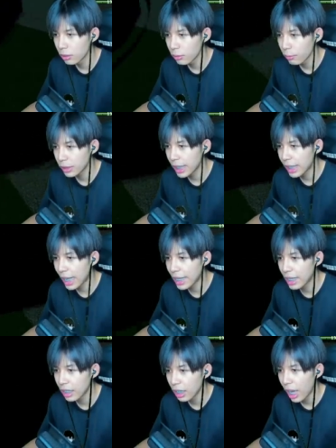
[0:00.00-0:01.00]
บดีไก่
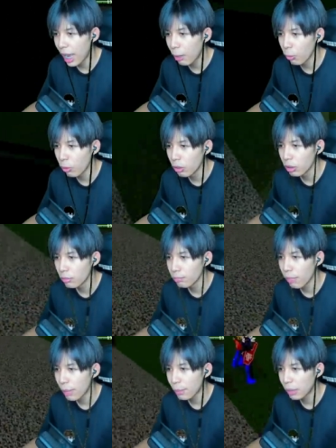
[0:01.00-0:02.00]
เอ้า
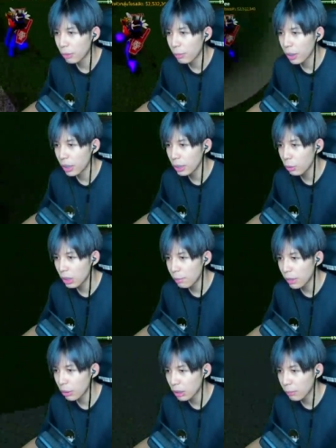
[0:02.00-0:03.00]
ไม่เปิดพีพีเอ้ยนี่คนนี้
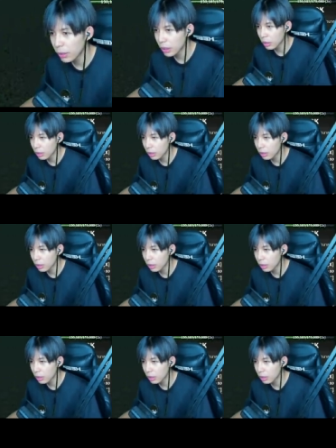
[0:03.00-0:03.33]
เปิดคนนี้เปิด